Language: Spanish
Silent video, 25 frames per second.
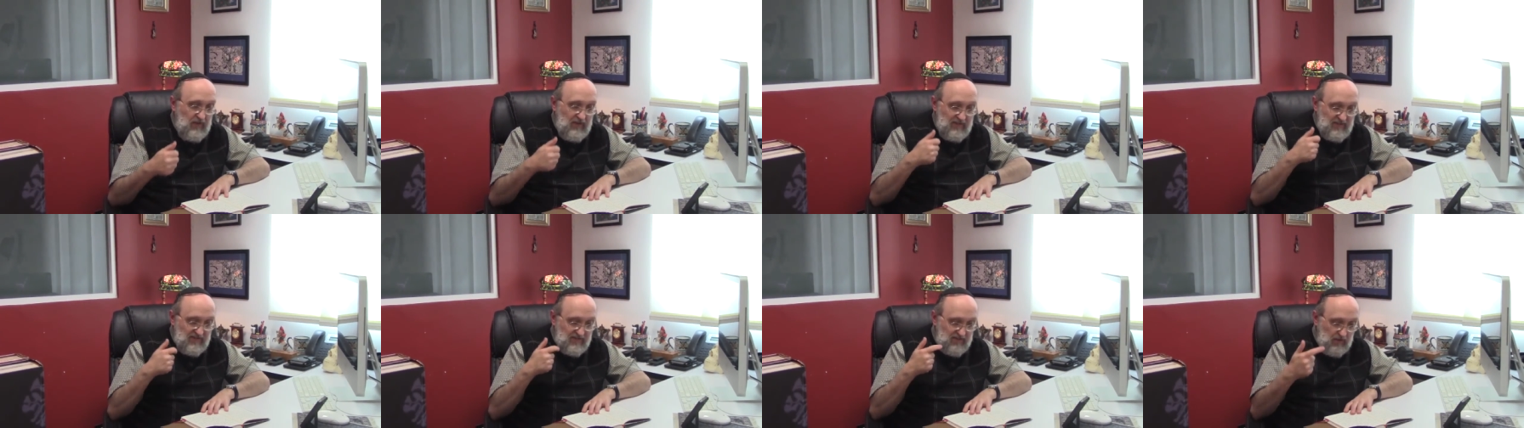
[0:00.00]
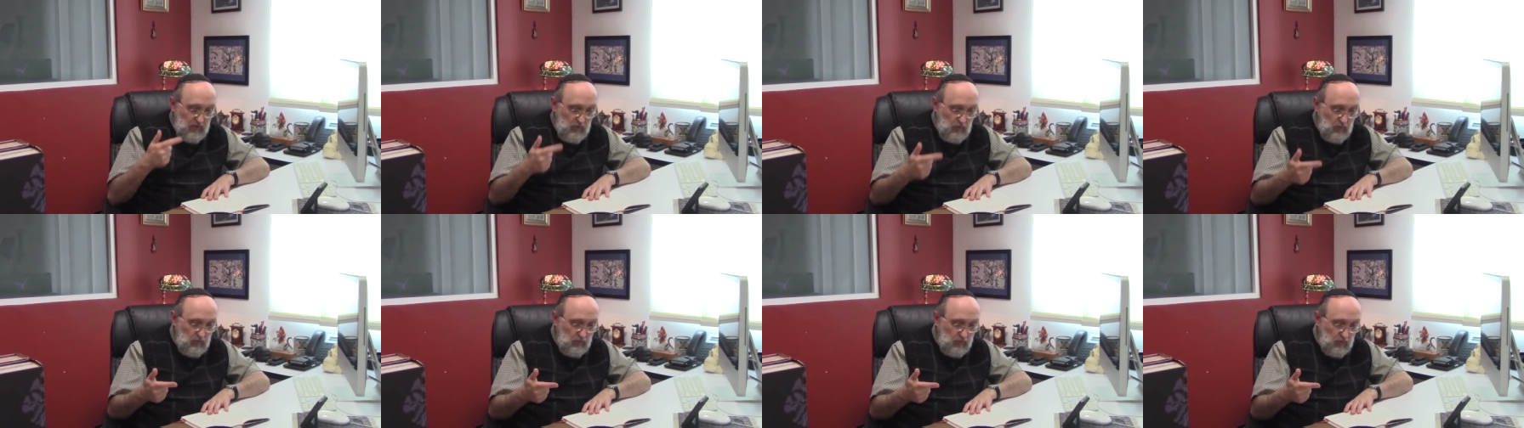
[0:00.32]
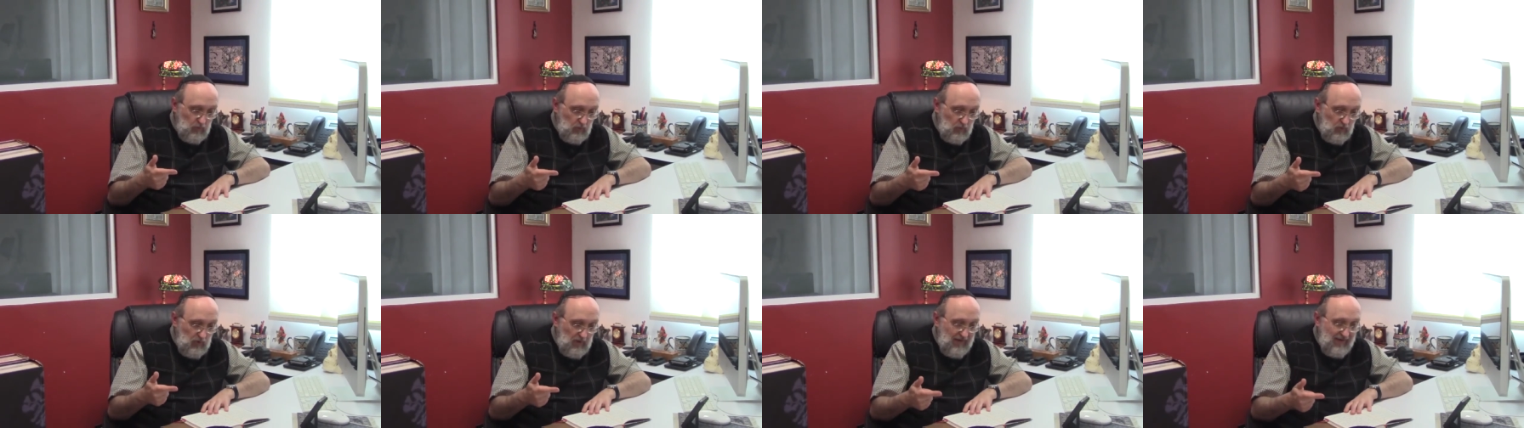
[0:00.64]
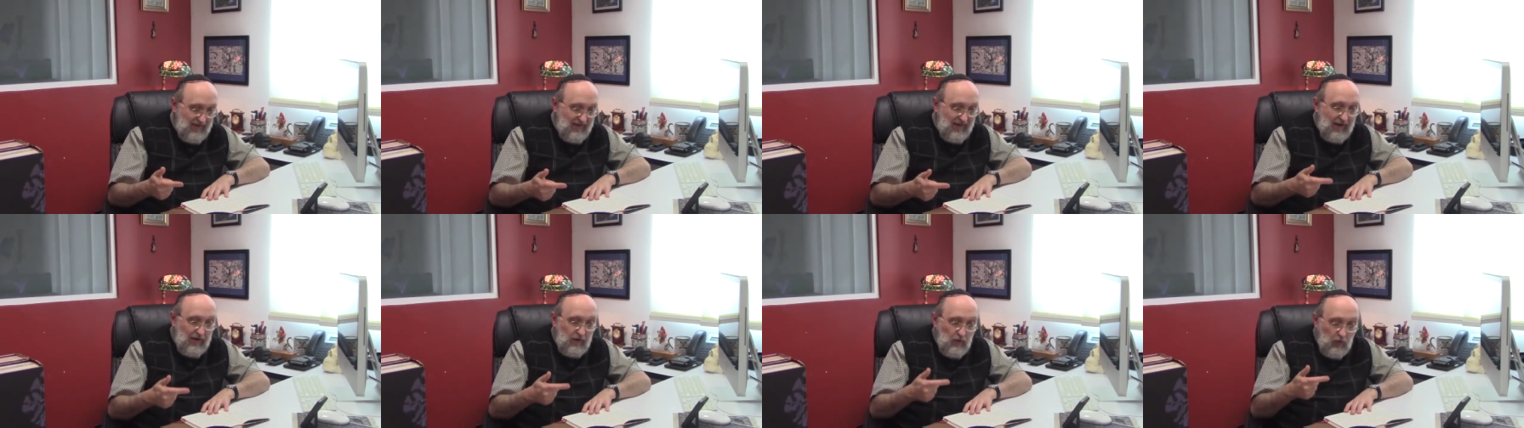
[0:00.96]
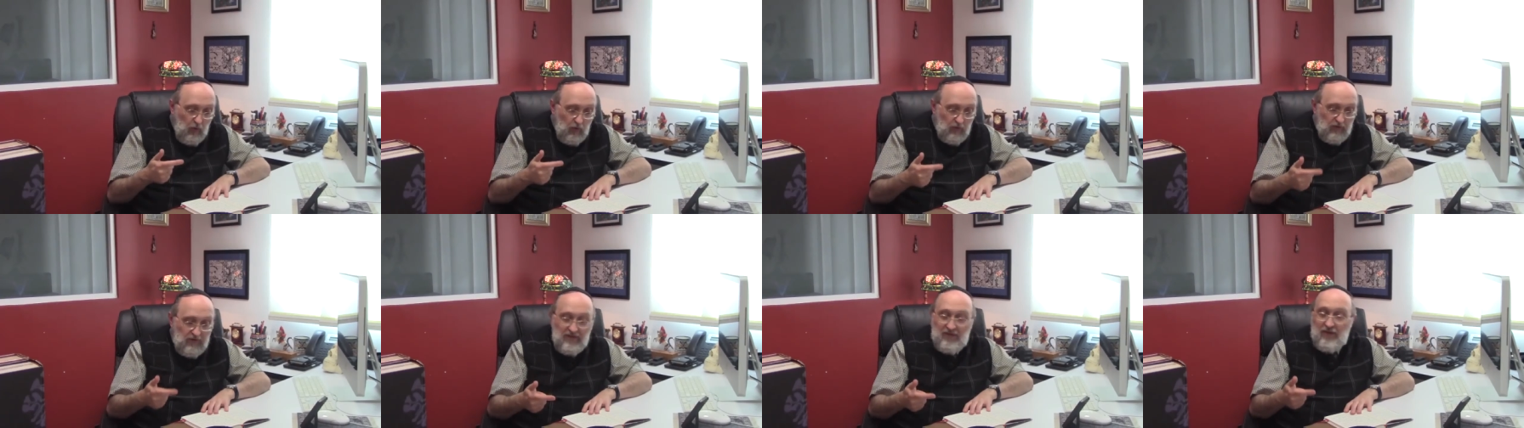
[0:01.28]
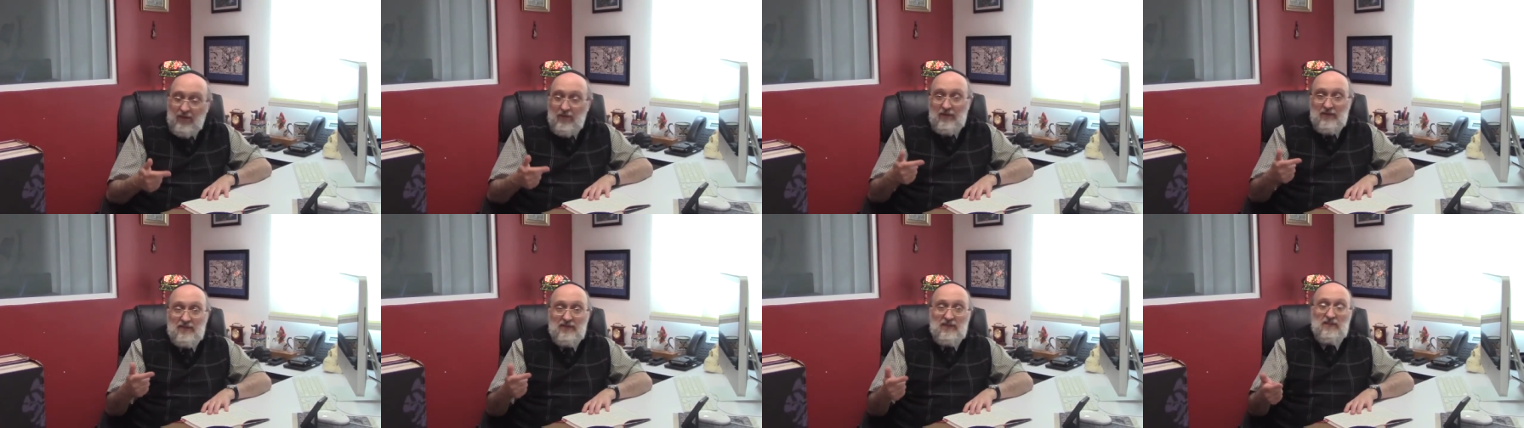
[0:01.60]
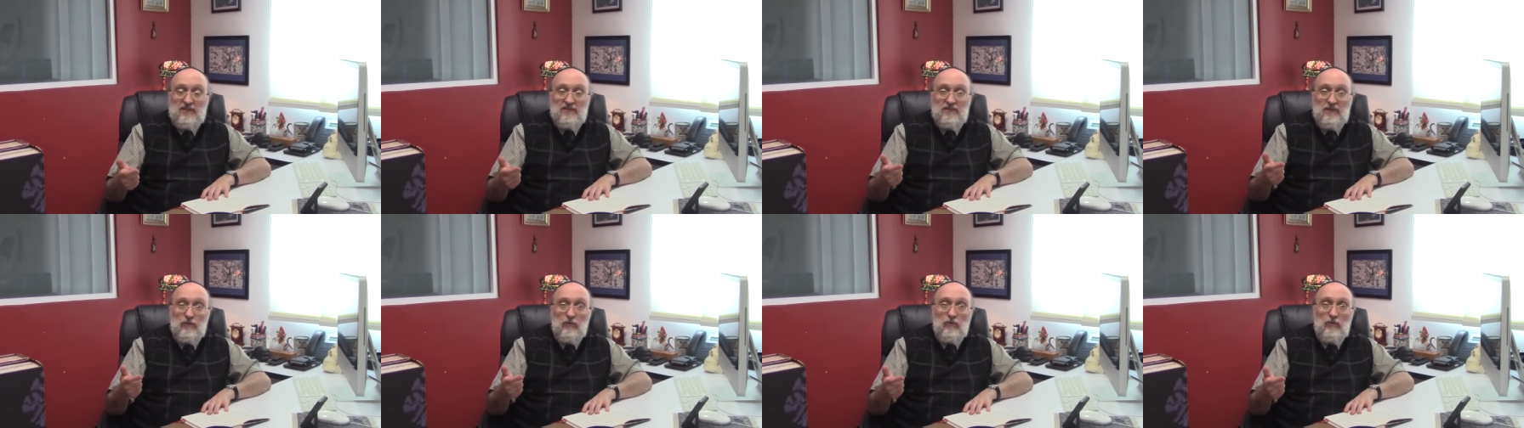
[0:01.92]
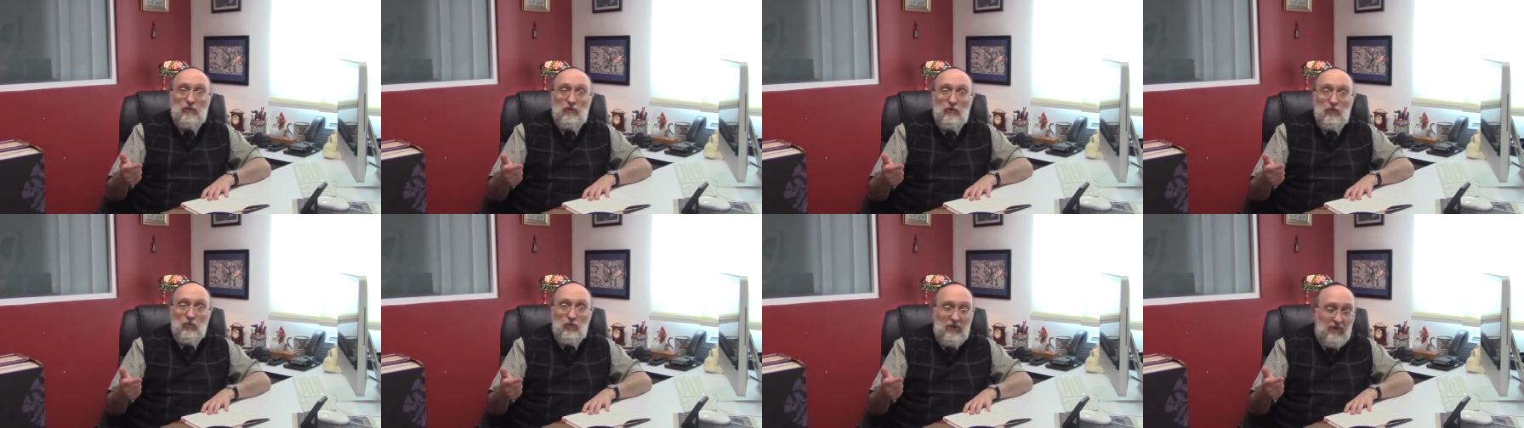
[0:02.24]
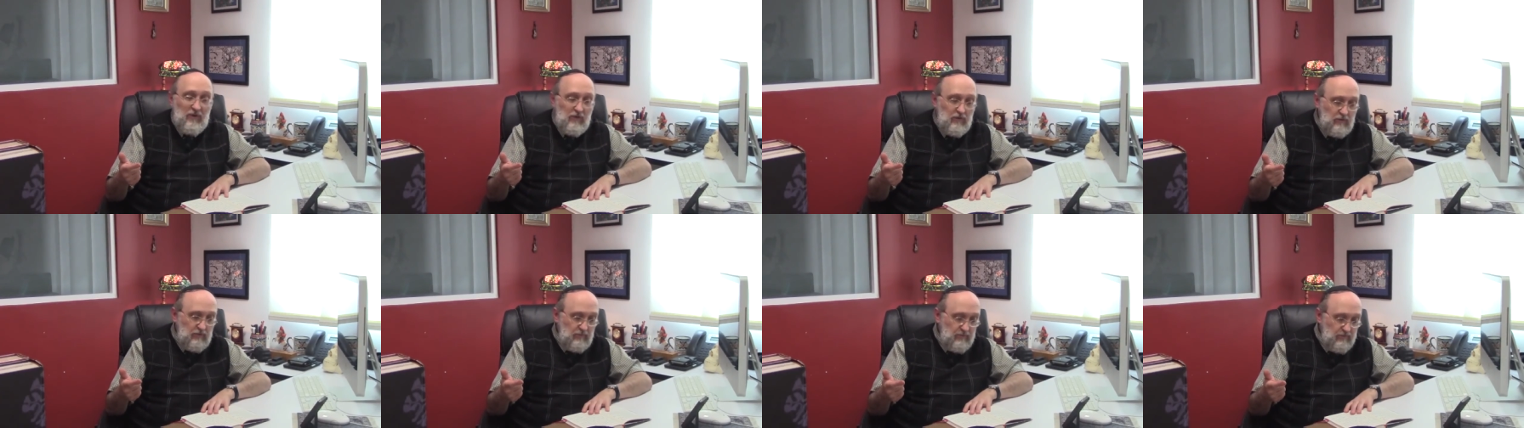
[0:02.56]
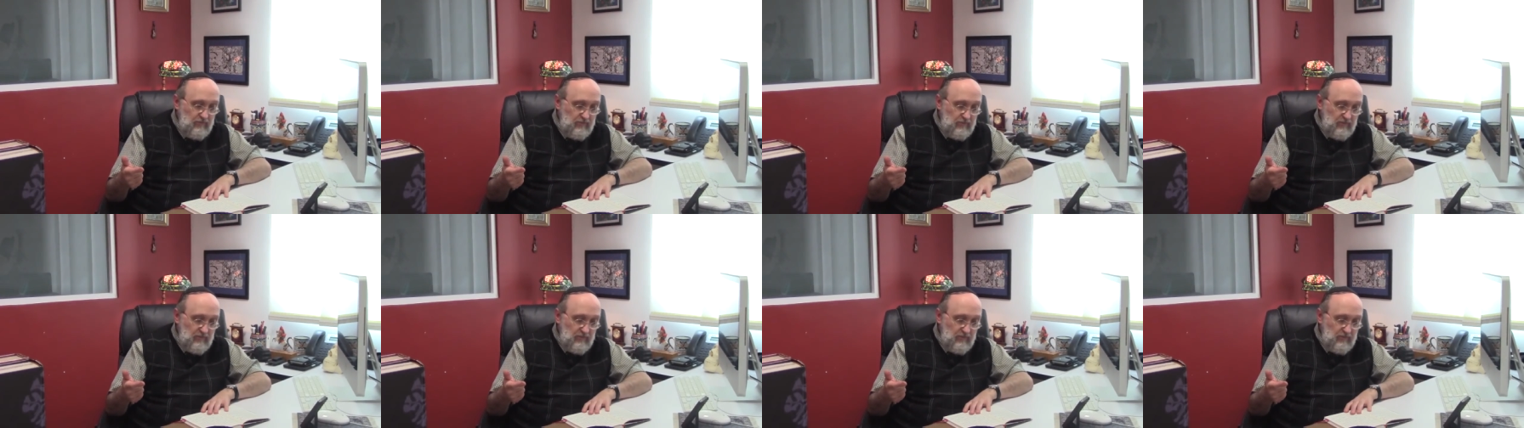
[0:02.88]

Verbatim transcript: Segundo, la lógica del tercero incluido,